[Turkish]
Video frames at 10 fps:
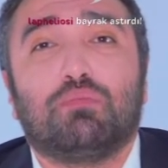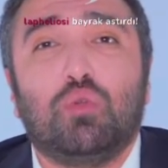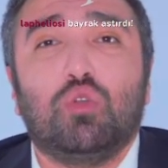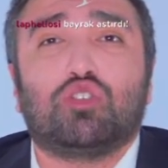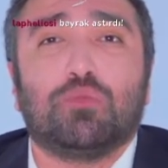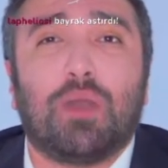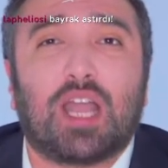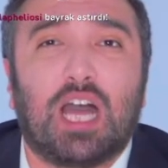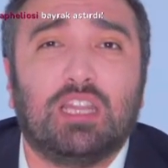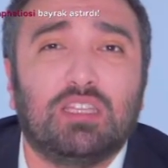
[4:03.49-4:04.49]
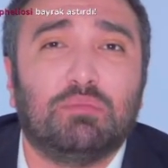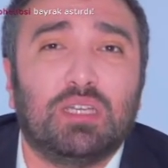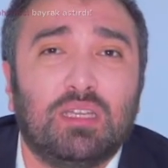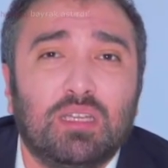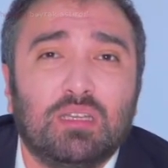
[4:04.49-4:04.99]
Büyücü Bakanlığı
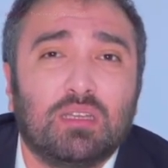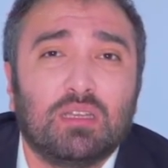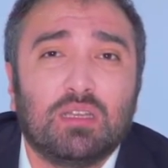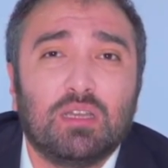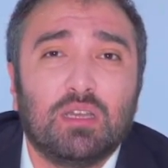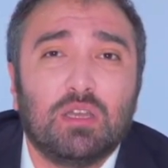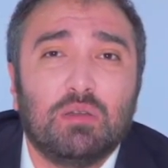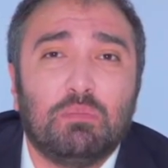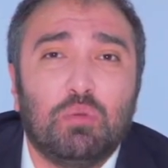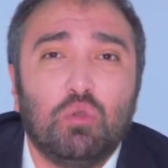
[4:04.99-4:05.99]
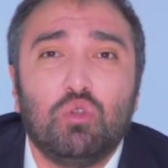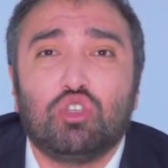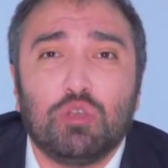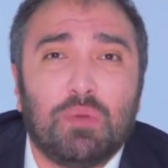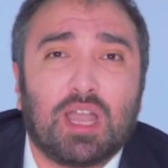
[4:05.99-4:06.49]
mı?
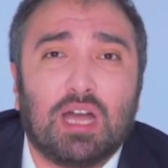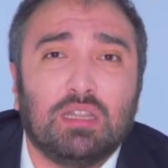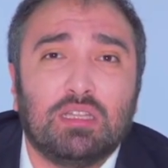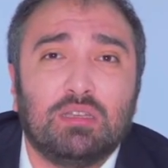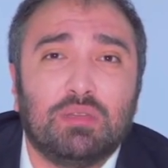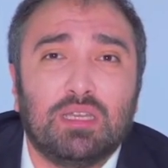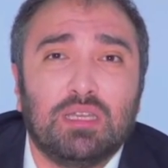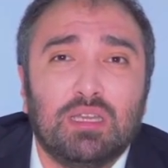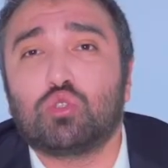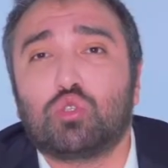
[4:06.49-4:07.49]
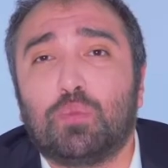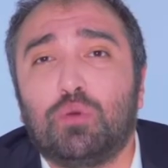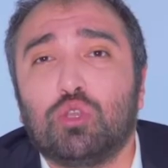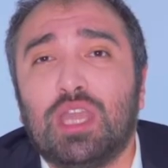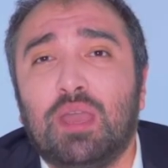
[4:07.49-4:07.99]
Büyücü Bakanlığı mı?
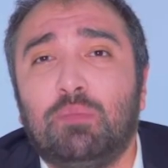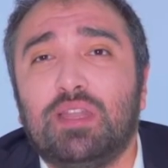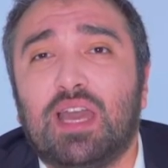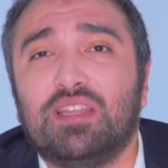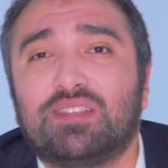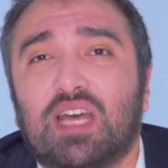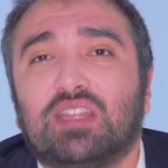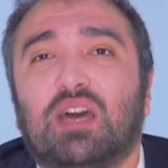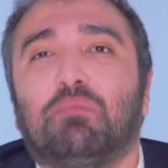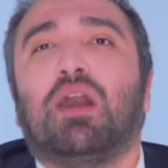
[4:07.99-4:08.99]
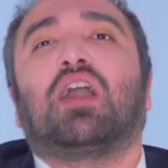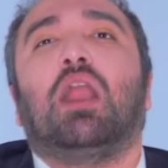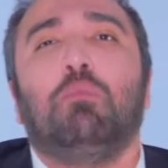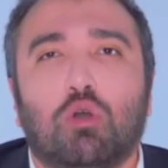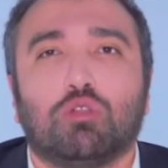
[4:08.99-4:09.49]
Süpürgeye binen insandan
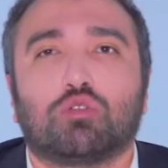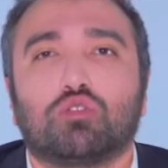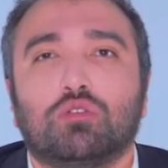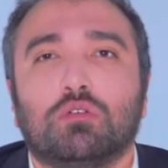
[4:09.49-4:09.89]
bakan mı olur?